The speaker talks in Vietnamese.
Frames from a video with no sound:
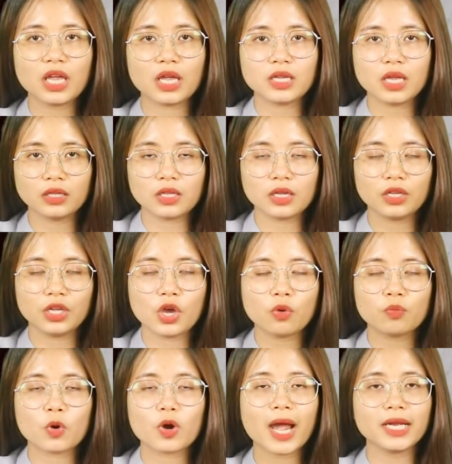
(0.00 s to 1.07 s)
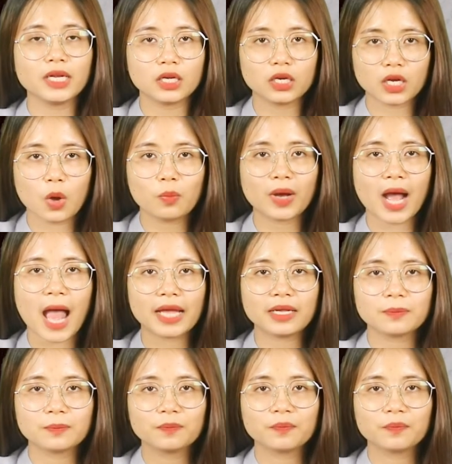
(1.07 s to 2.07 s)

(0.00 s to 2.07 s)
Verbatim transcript: thể hiện tình yêu một cách công khai.